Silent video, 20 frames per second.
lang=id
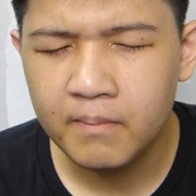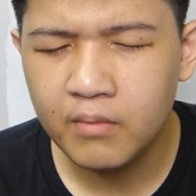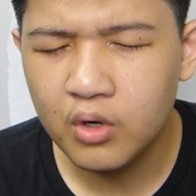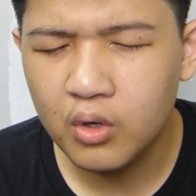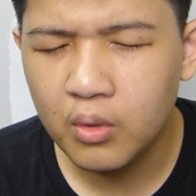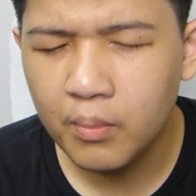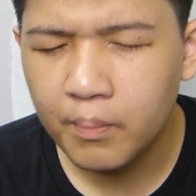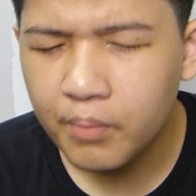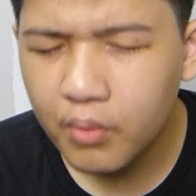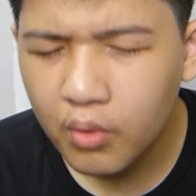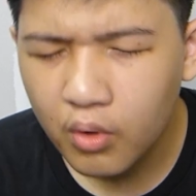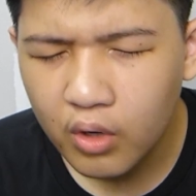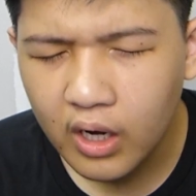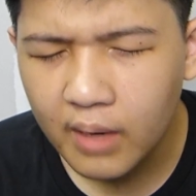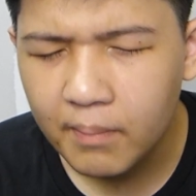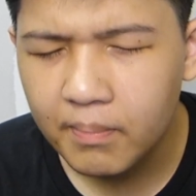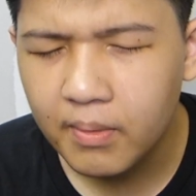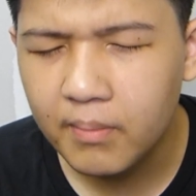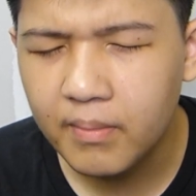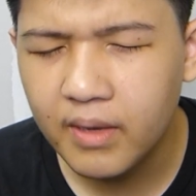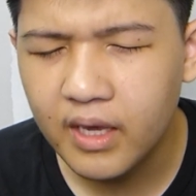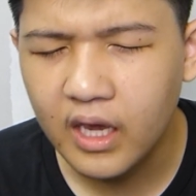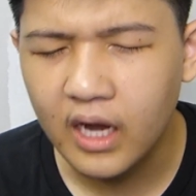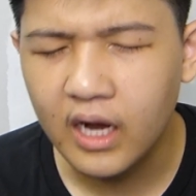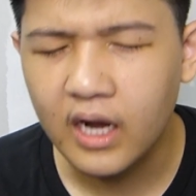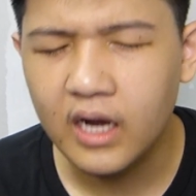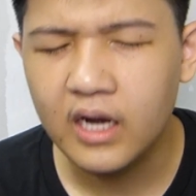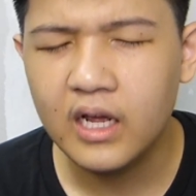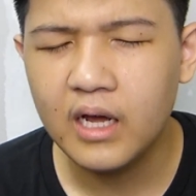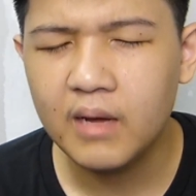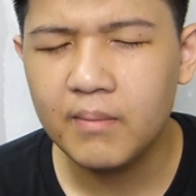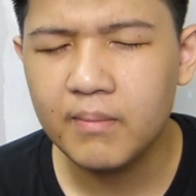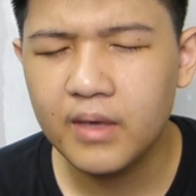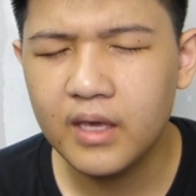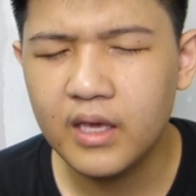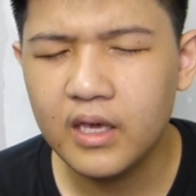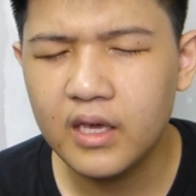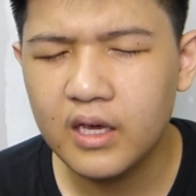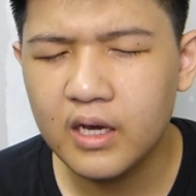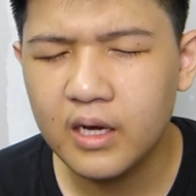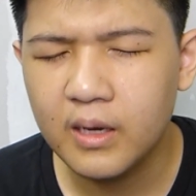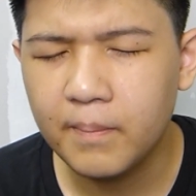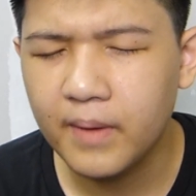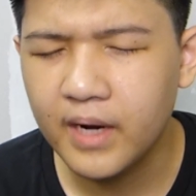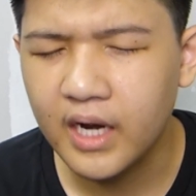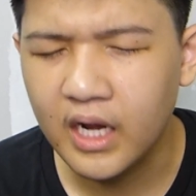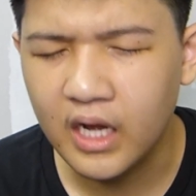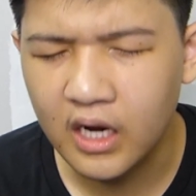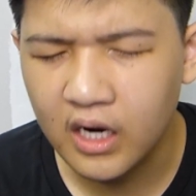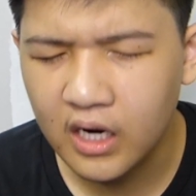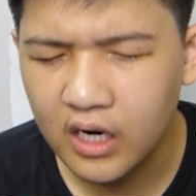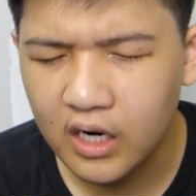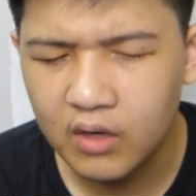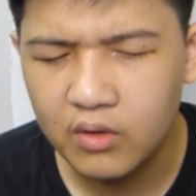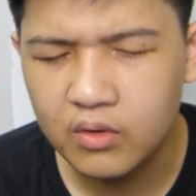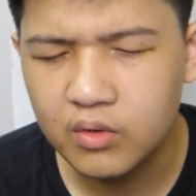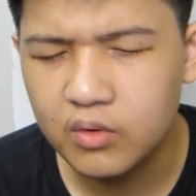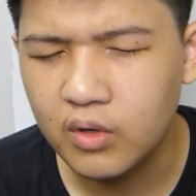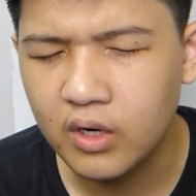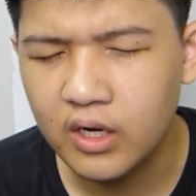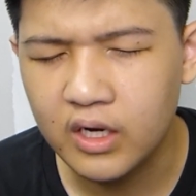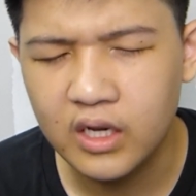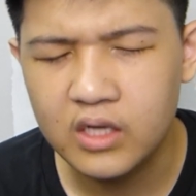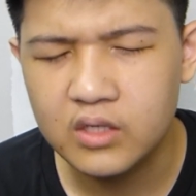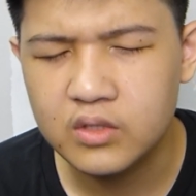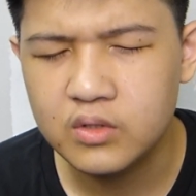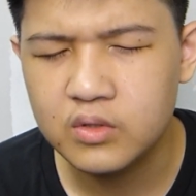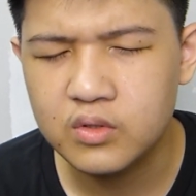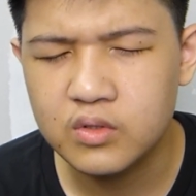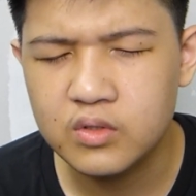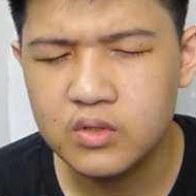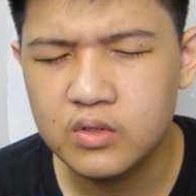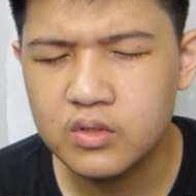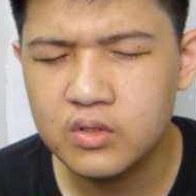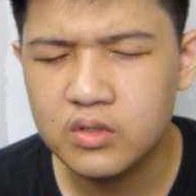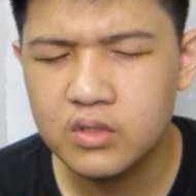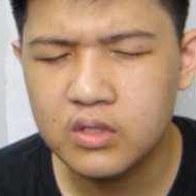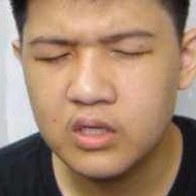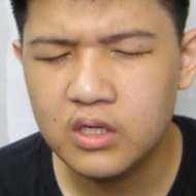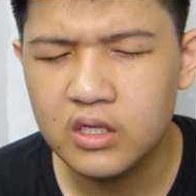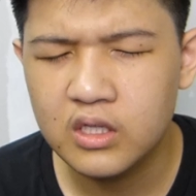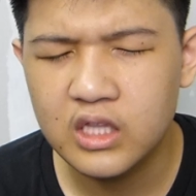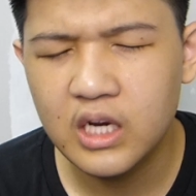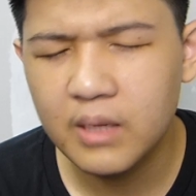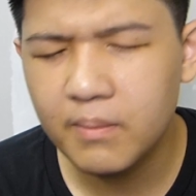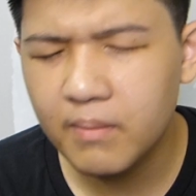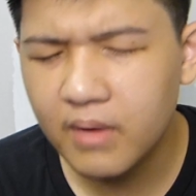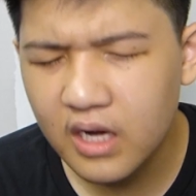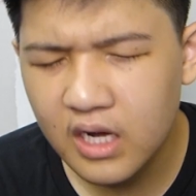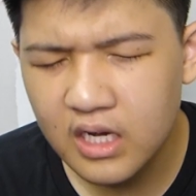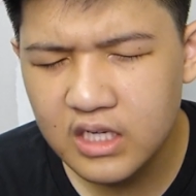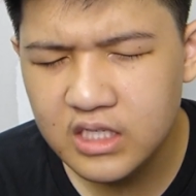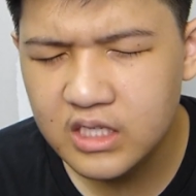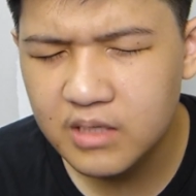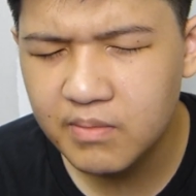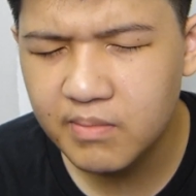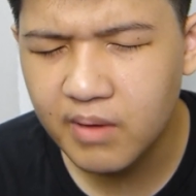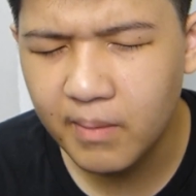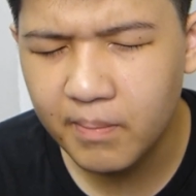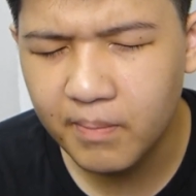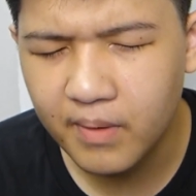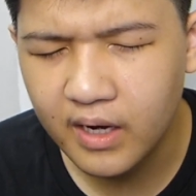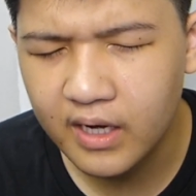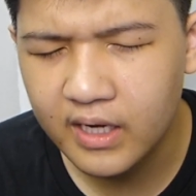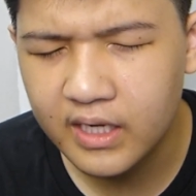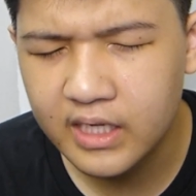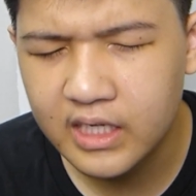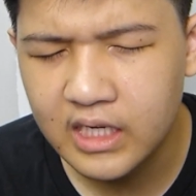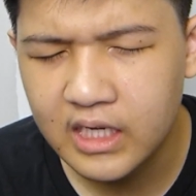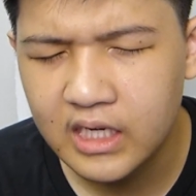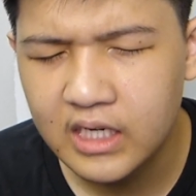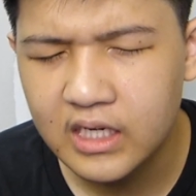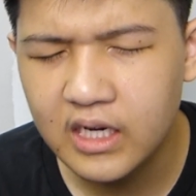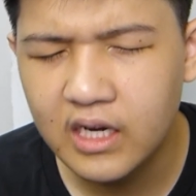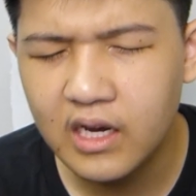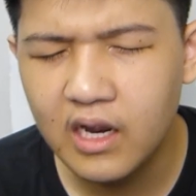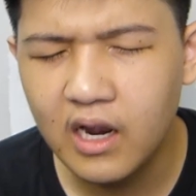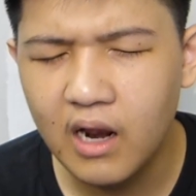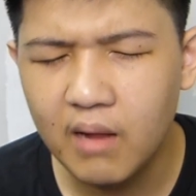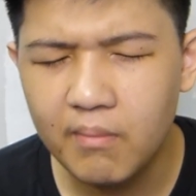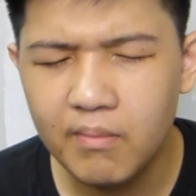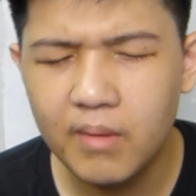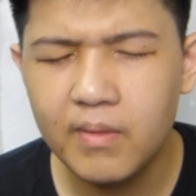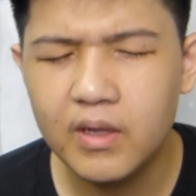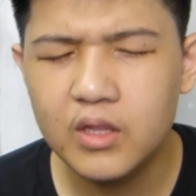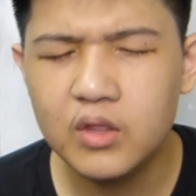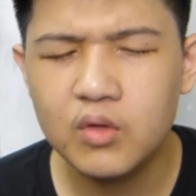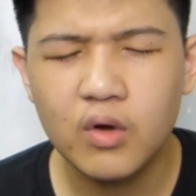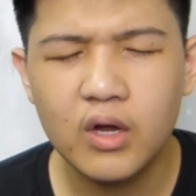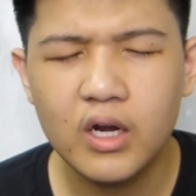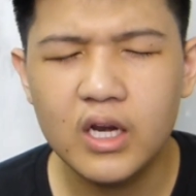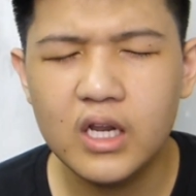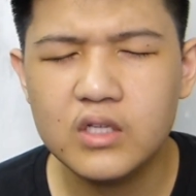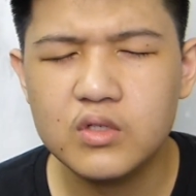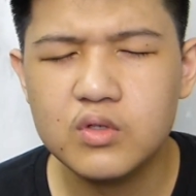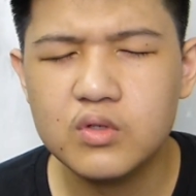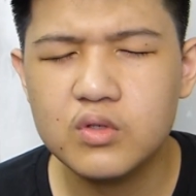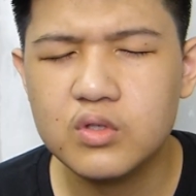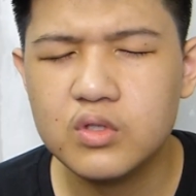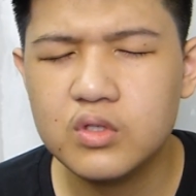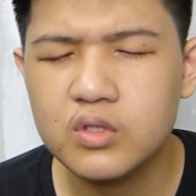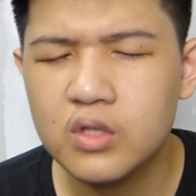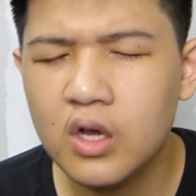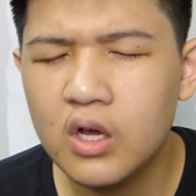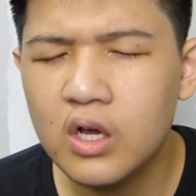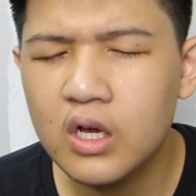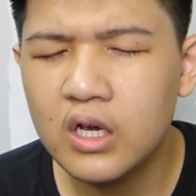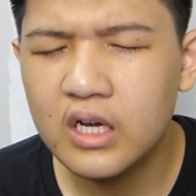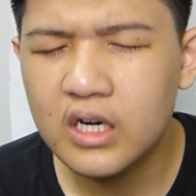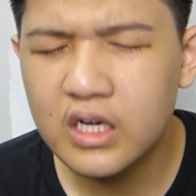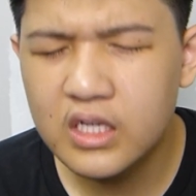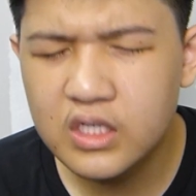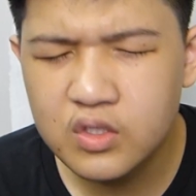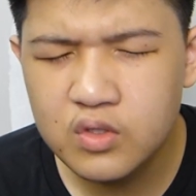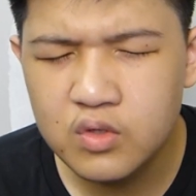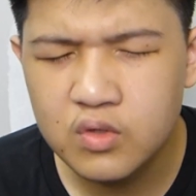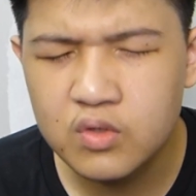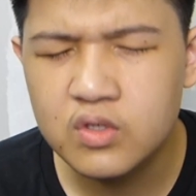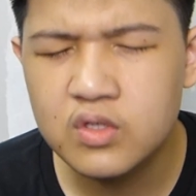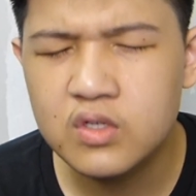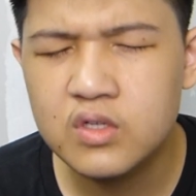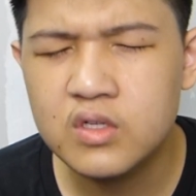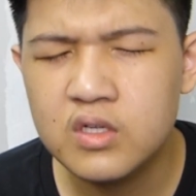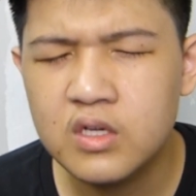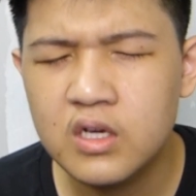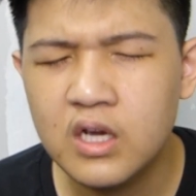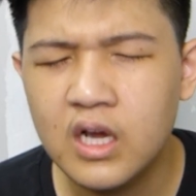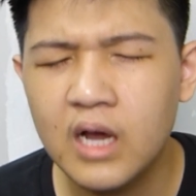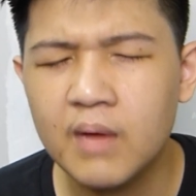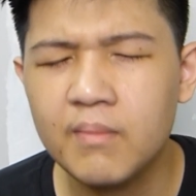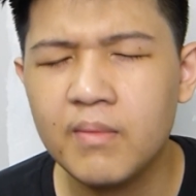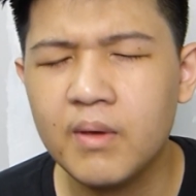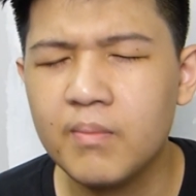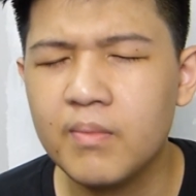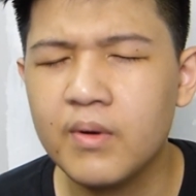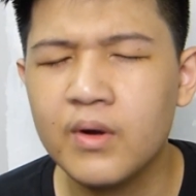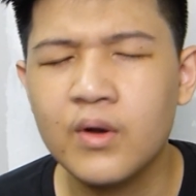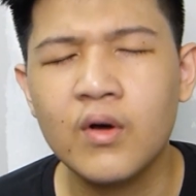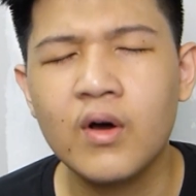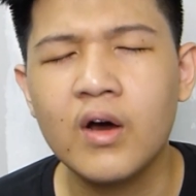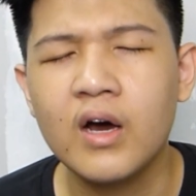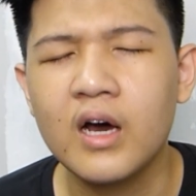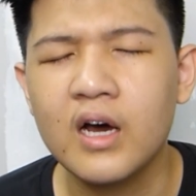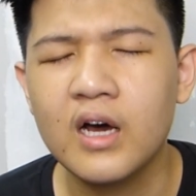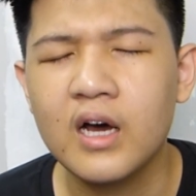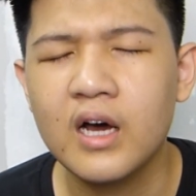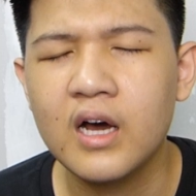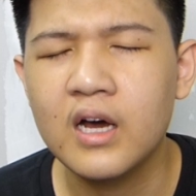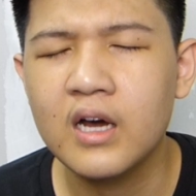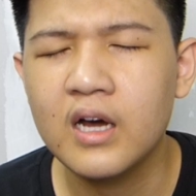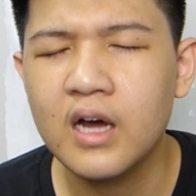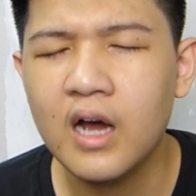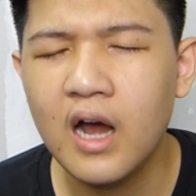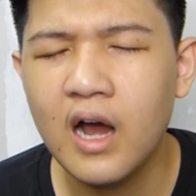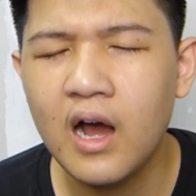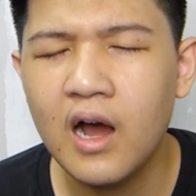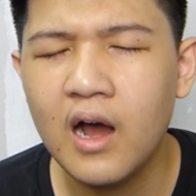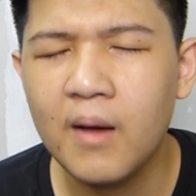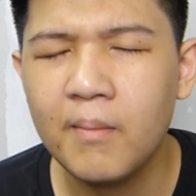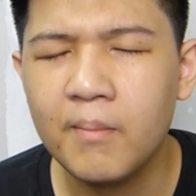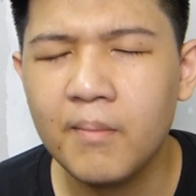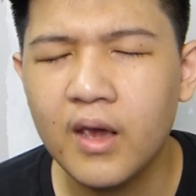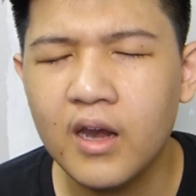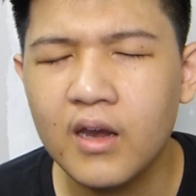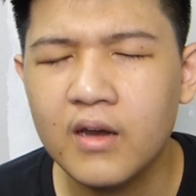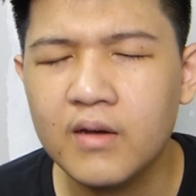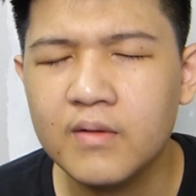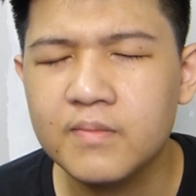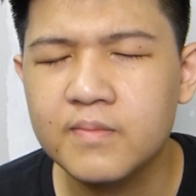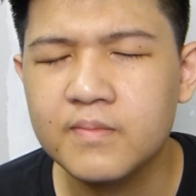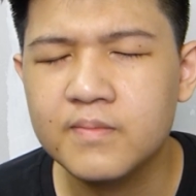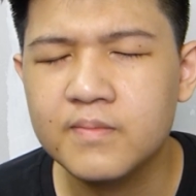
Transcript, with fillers: menumpukan pemikiran kami kepada Engkau Tuhan Yesus. Terima kasih Bapa. Di dalam nama Tuhan Yesus Kristus kami berdoa. Amin.